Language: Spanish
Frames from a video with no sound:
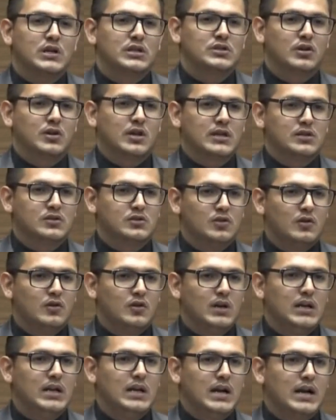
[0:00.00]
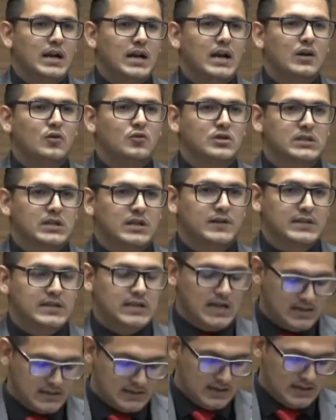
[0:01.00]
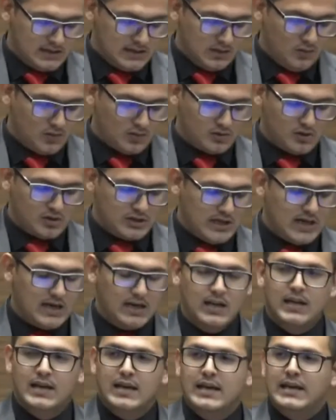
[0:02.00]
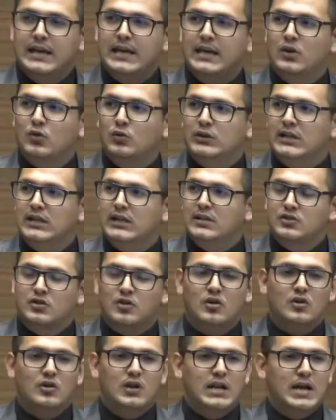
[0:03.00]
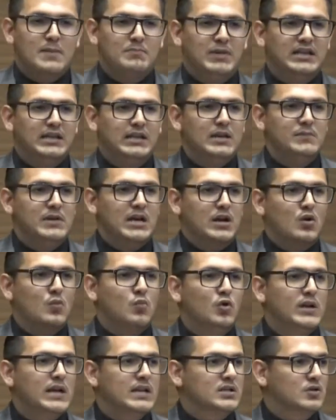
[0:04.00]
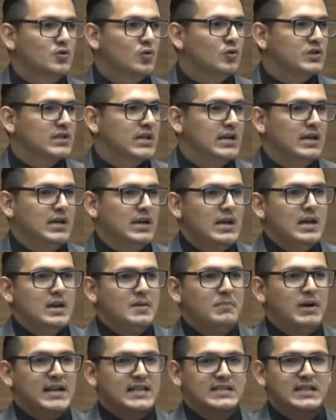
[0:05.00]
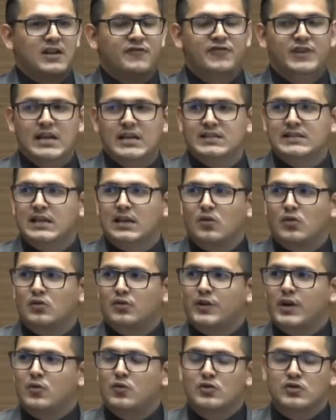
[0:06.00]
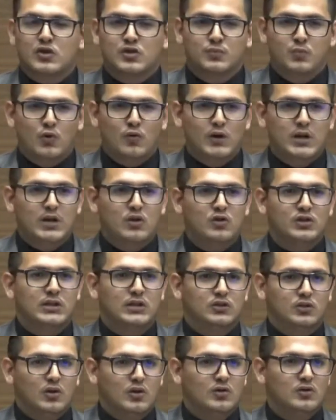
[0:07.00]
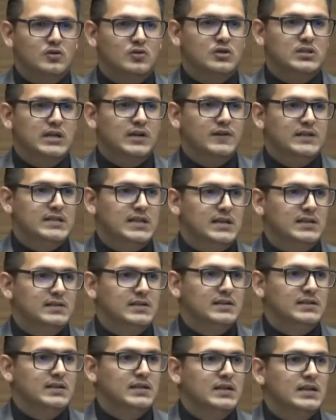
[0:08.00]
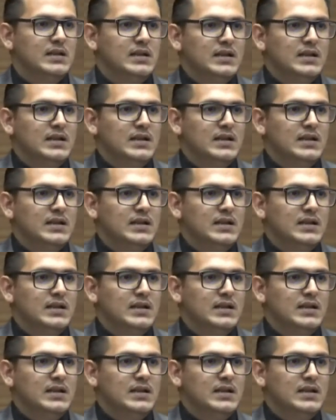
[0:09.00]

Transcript: que se orquestó en la Caja Costarricense del Seguro Social y que utilizó la pandemia como una excusa para hacer fiesta con los recursos públicos de todos los costarricenses.